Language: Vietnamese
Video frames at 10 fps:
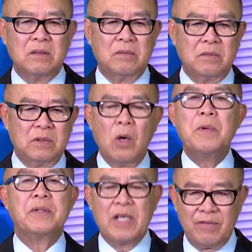nếu
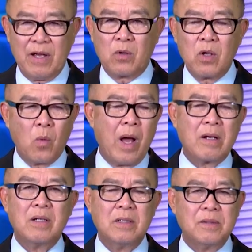mà nhìn về cái quá
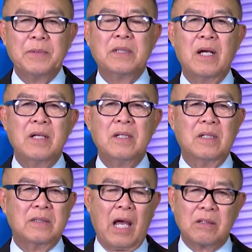khứ thì mình thấy là
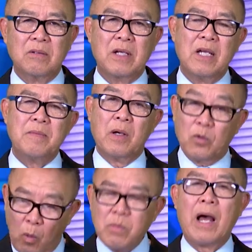kể từ khi mà
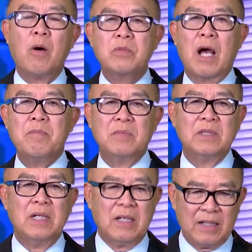cũng là ông Trump
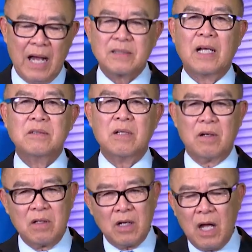ra tranh
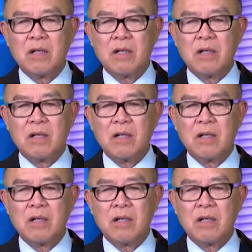cử, đắc